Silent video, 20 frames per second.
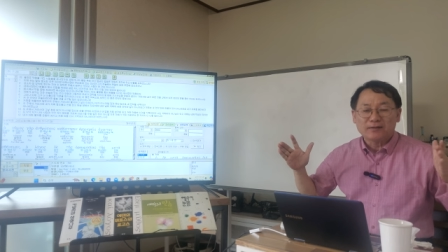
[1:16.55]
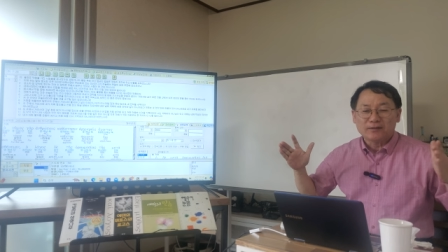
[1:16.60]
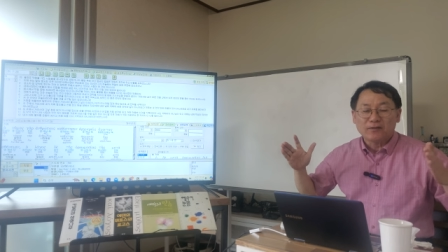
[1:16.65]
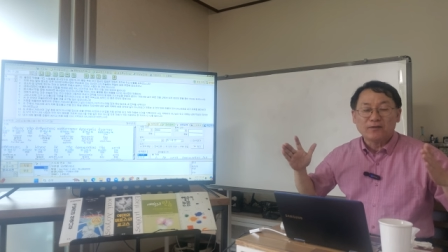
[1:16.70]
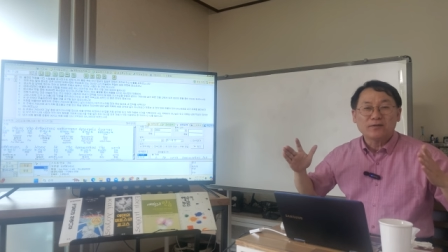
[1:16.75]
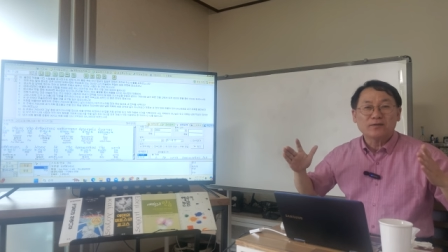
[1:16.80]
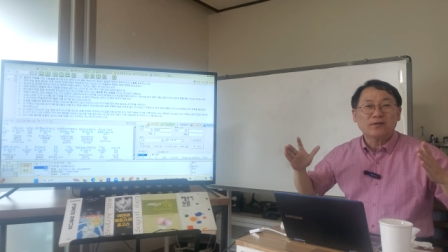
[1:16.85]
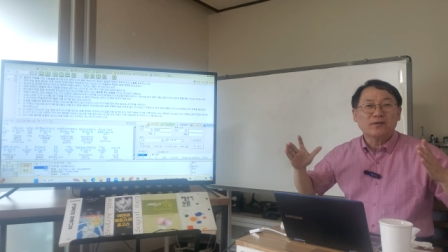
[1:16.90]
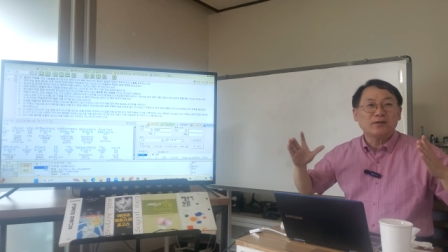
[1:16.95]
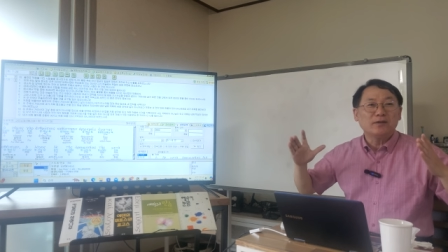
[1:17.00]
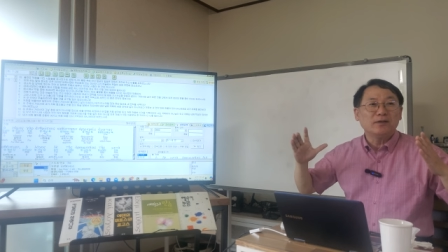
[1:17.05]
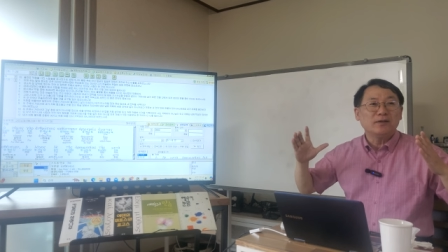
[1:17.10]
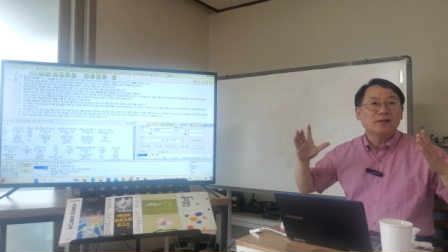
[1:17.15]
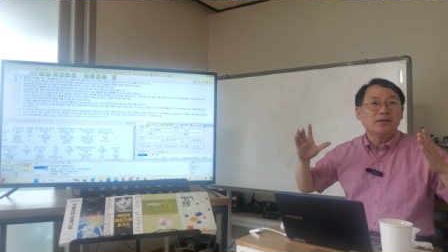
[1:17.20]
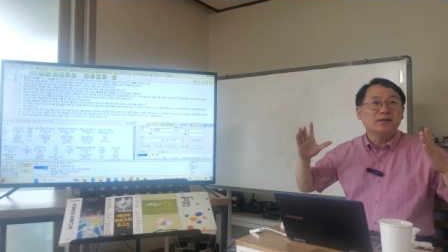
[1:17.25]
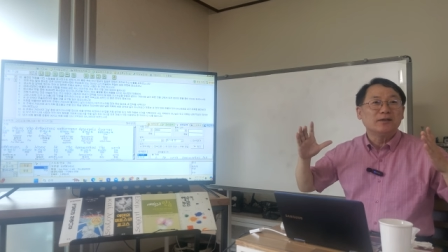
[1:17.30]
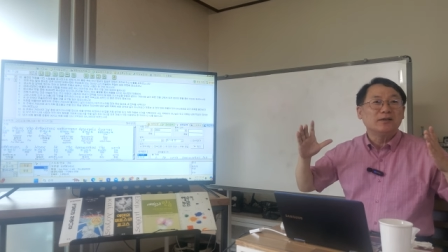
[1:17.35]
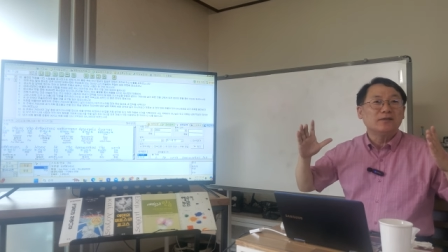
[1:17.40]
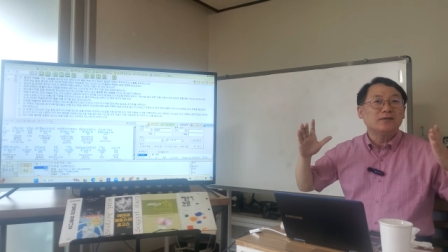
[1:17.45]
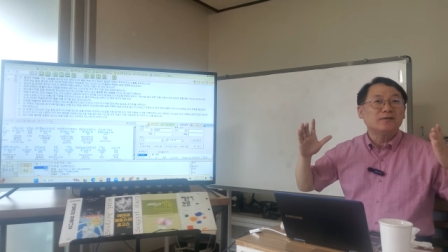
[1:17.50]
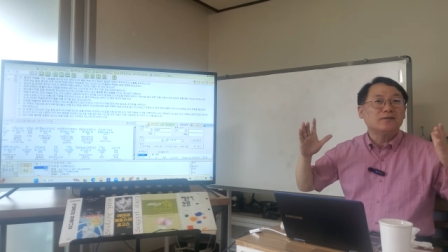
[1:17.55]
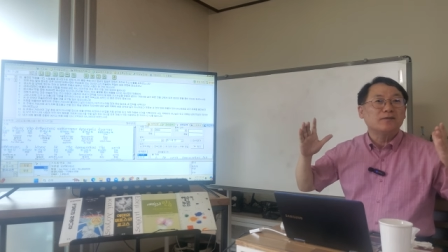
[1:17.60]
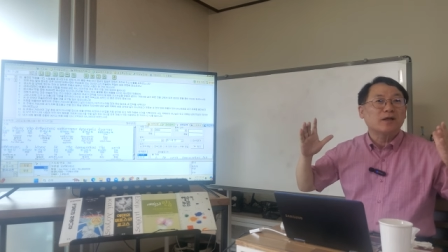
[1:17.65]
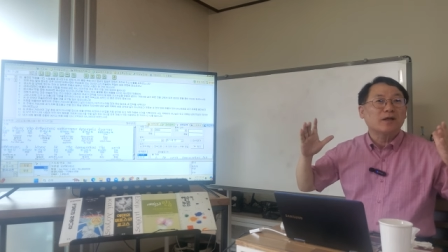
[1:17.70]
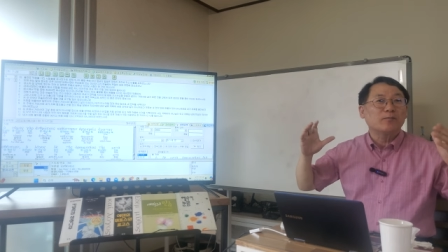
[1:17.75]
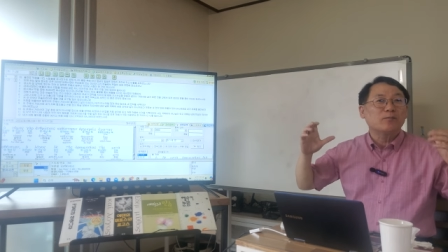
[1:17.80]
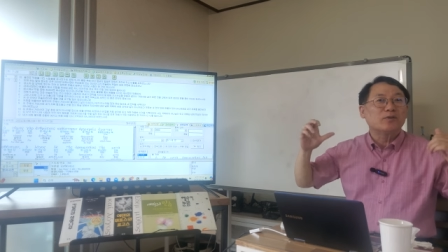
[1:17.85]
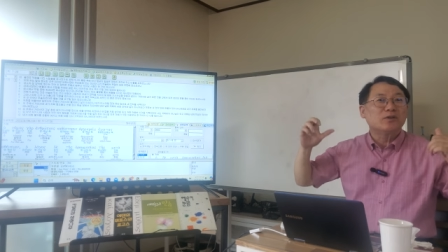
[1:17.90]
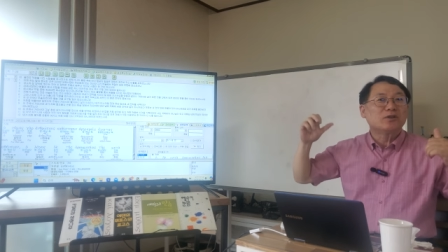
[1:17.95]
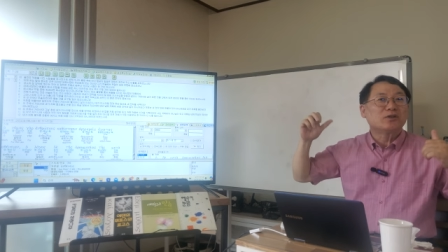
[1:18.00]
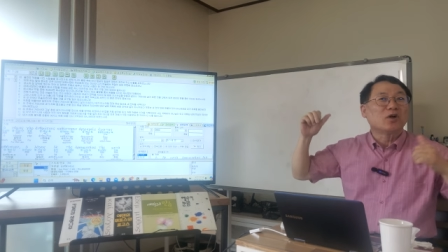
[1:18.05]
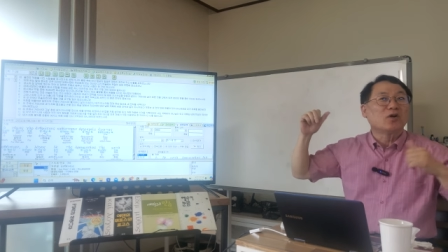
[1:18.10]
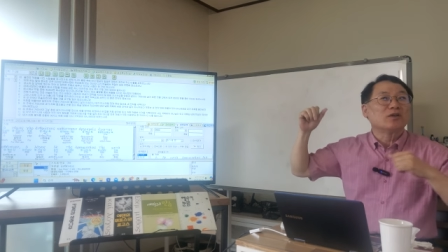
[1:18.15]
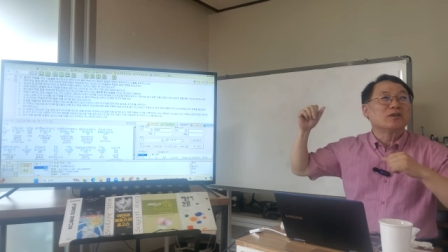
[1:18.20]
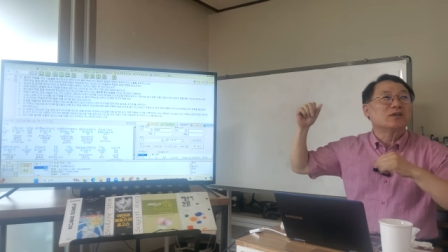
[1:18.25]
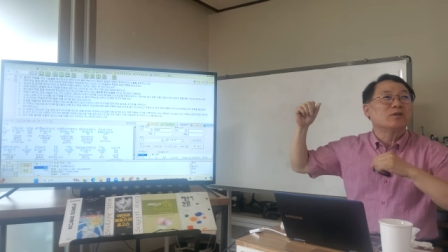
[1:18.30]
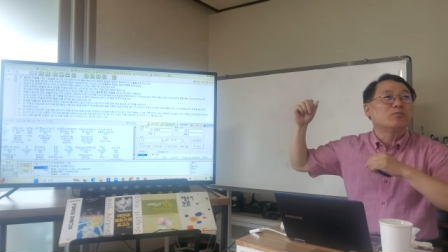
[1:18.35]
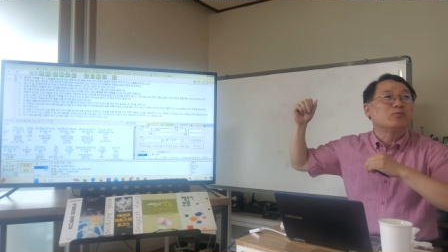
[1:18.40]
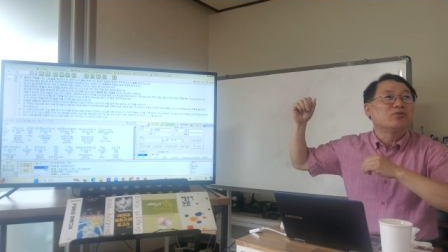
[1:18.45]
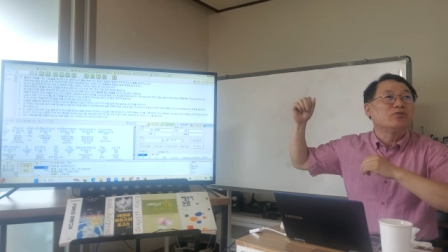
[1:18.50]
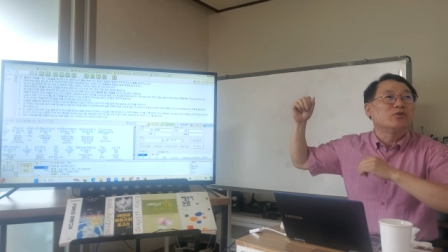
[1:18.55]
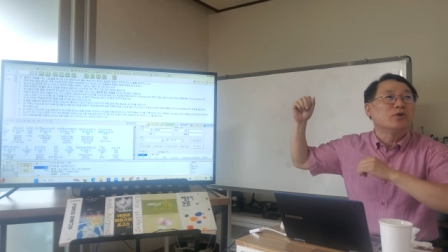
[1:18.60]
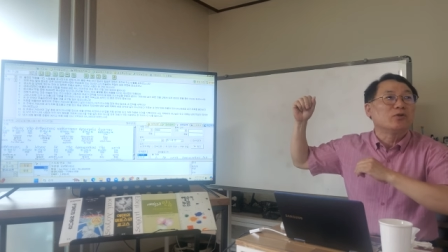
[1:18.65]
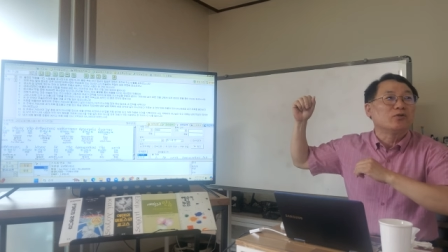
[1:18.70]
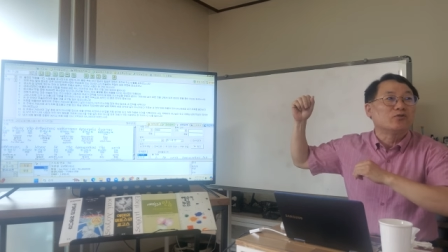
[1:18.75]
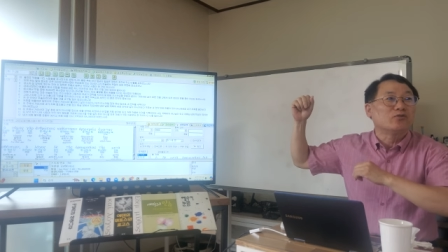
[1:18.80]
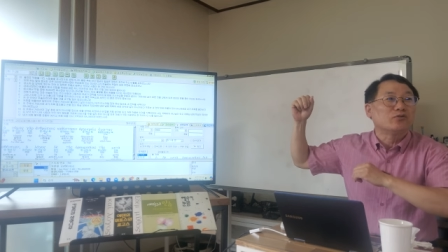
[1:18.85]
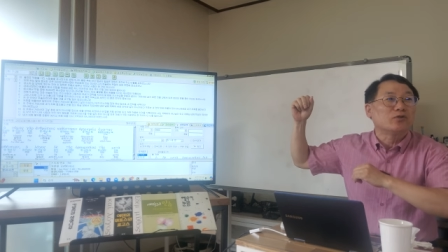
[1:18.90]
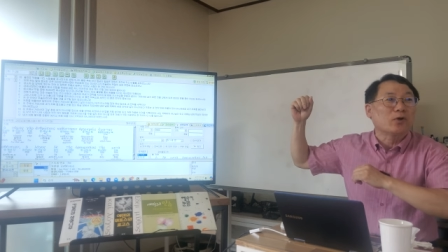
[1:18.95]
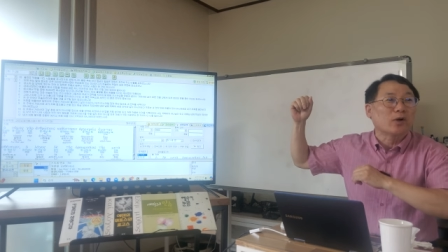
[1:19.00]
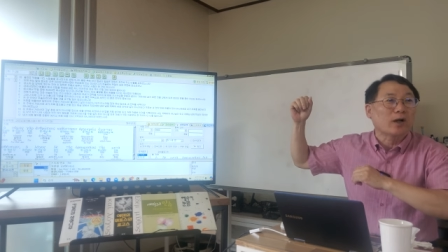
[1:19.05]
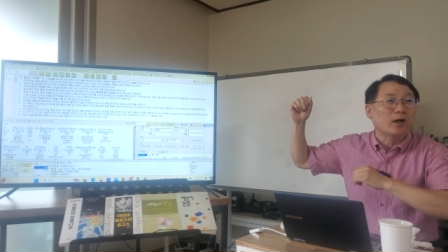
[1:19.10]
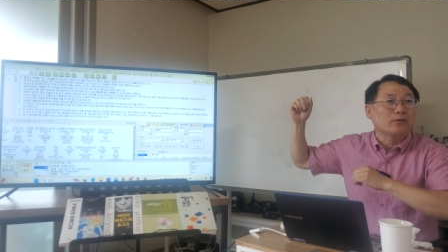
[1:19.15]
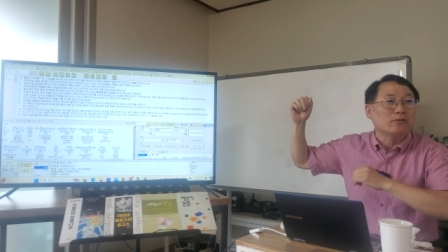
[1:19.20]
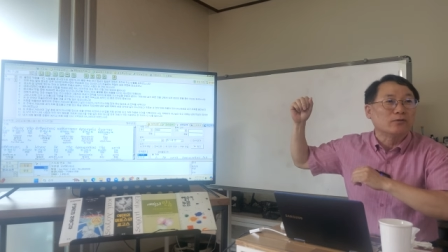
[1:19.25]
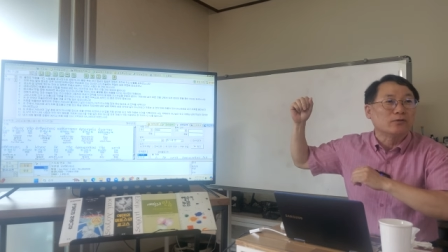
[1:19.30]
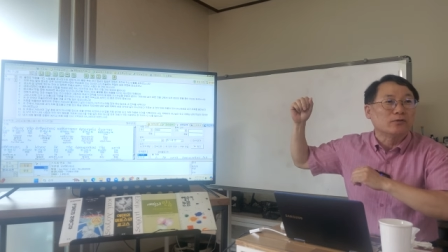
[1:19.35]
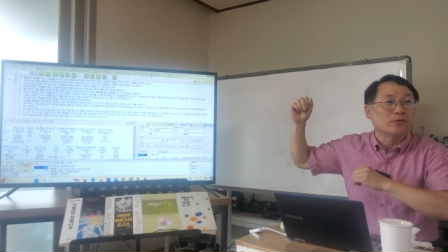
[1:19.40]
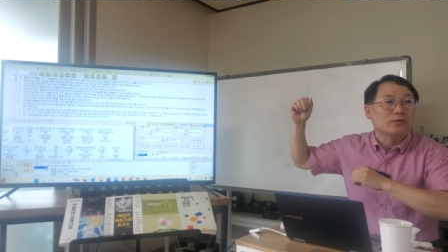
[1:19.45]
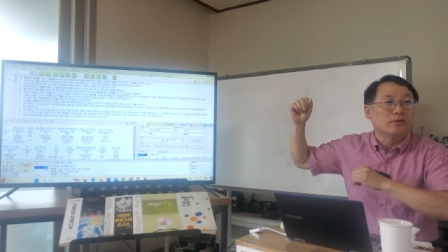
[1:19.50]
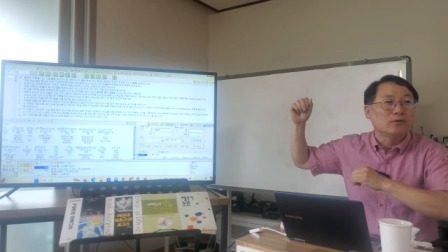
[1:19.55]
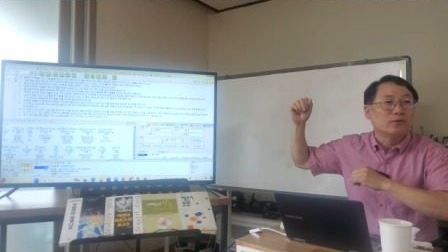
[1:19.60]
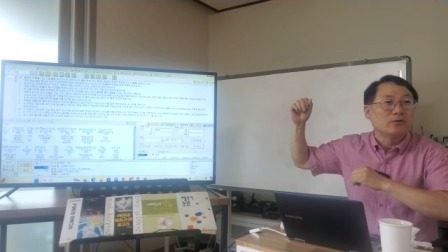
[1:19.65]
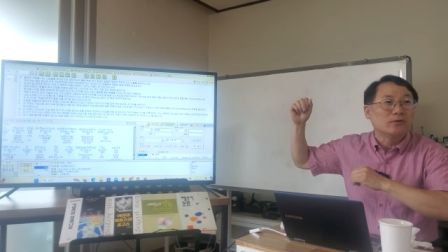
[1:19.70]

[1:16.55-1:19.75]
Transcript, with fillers: 성서를 읽는 사람들이 정신분열 구조라고